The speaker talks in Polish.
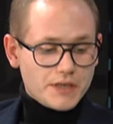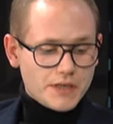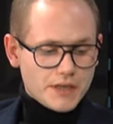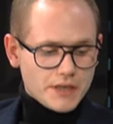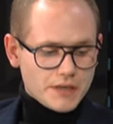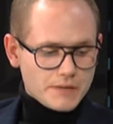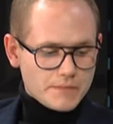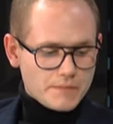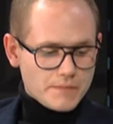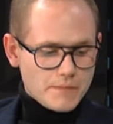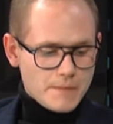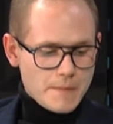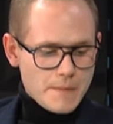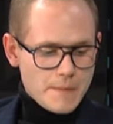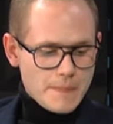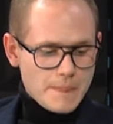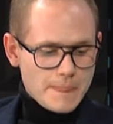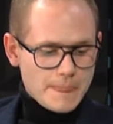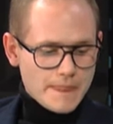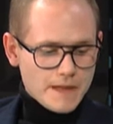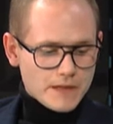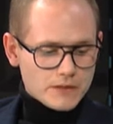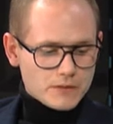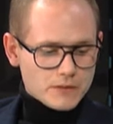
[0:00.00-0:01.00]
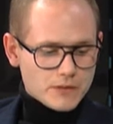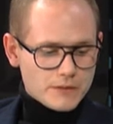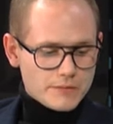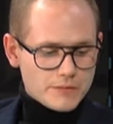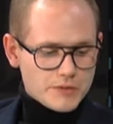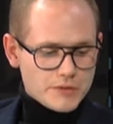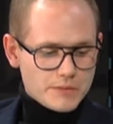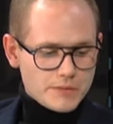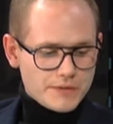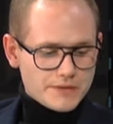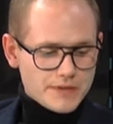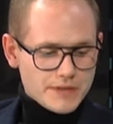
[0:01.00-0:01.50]
Nie, który
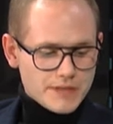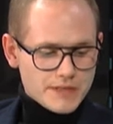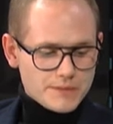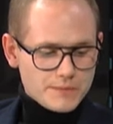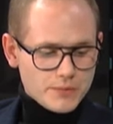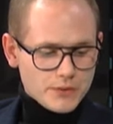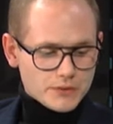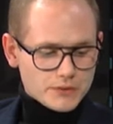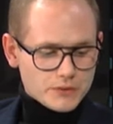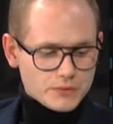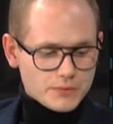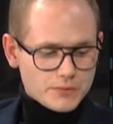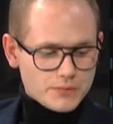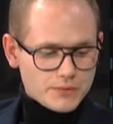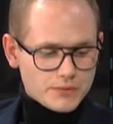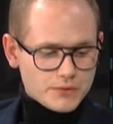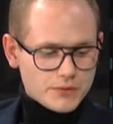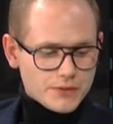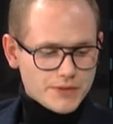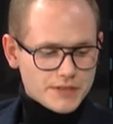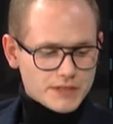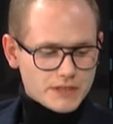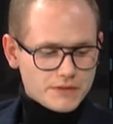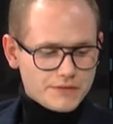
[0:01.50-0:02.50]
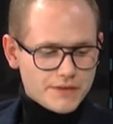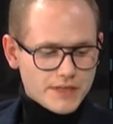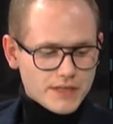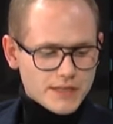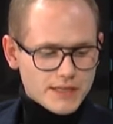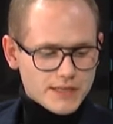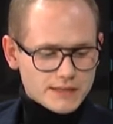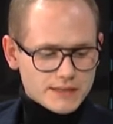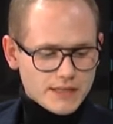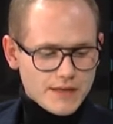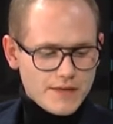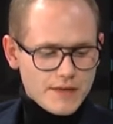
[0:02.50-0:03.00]
brzmi w ten sposób. To jest
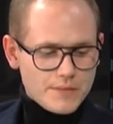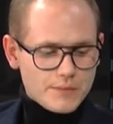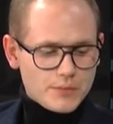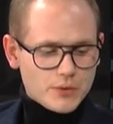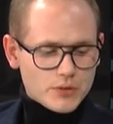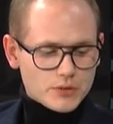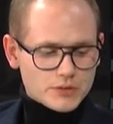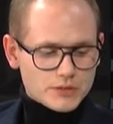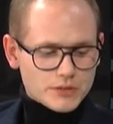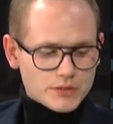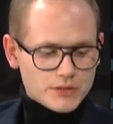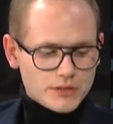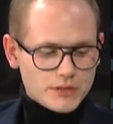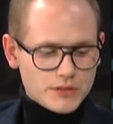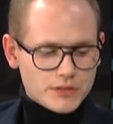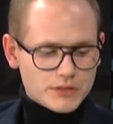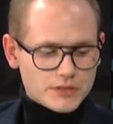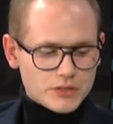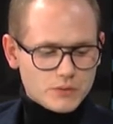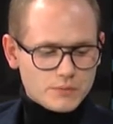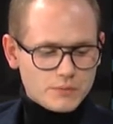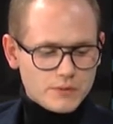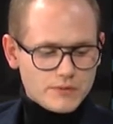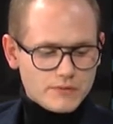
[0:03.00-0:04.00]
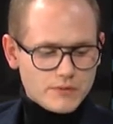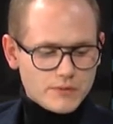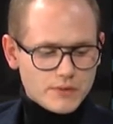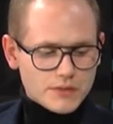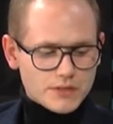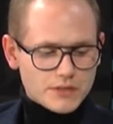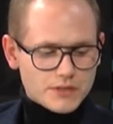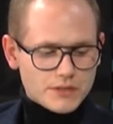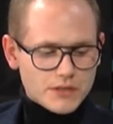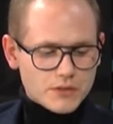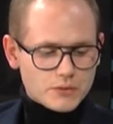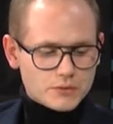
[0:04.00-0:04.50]
wielka zdrada Polski, chcą
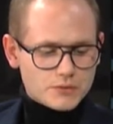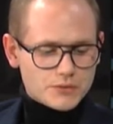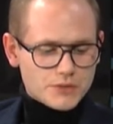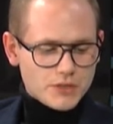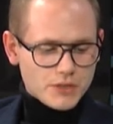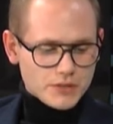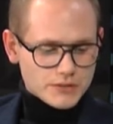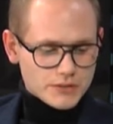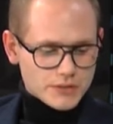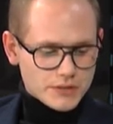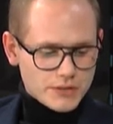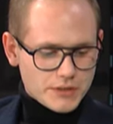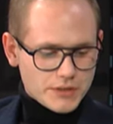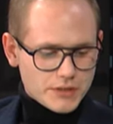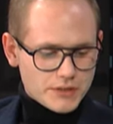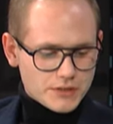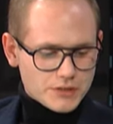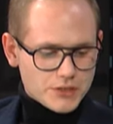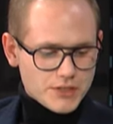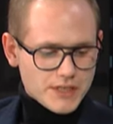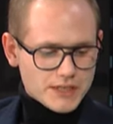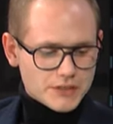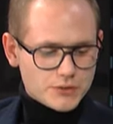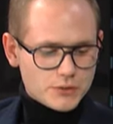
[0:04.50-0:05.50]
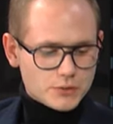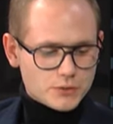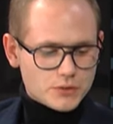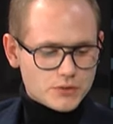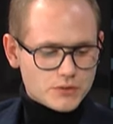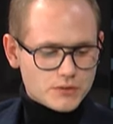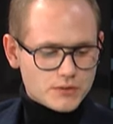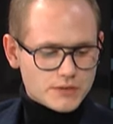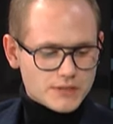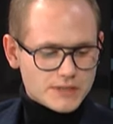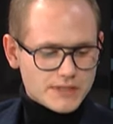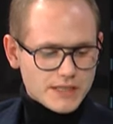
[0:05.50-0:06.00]
powołać naród śląski. Czas
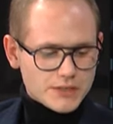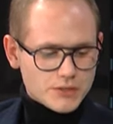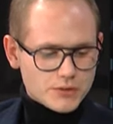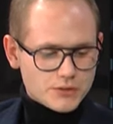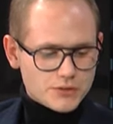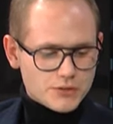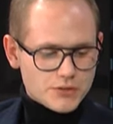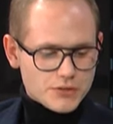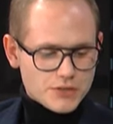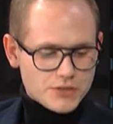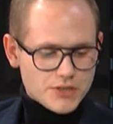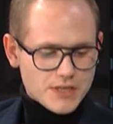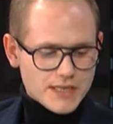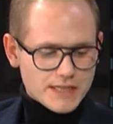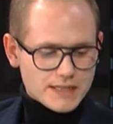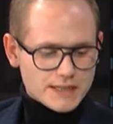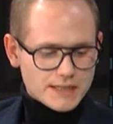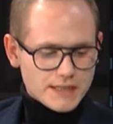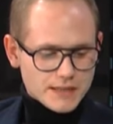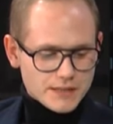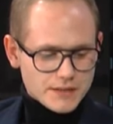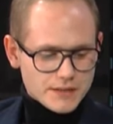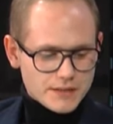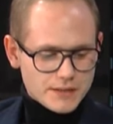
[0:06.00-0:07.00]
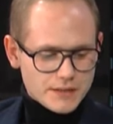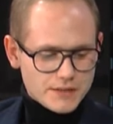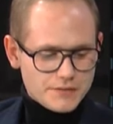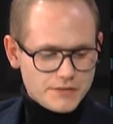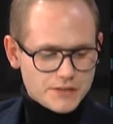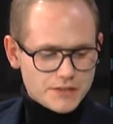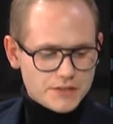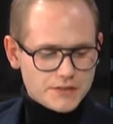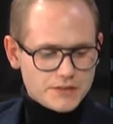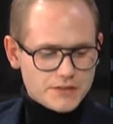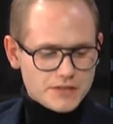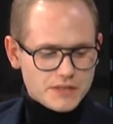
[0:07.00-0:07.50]
już zacząć szyć kantary,
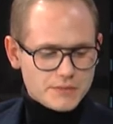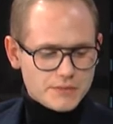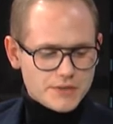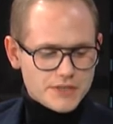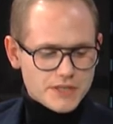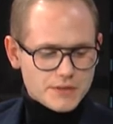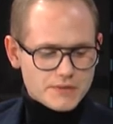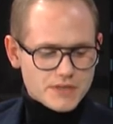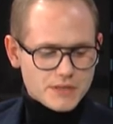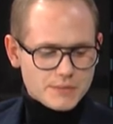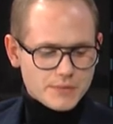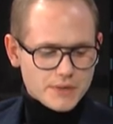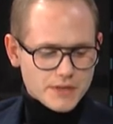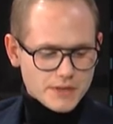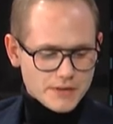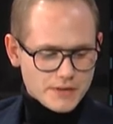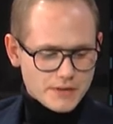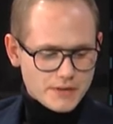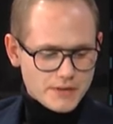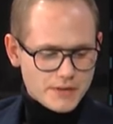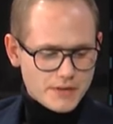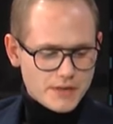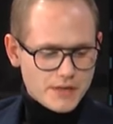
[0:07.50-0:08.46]
chwycić z nimi się za bary.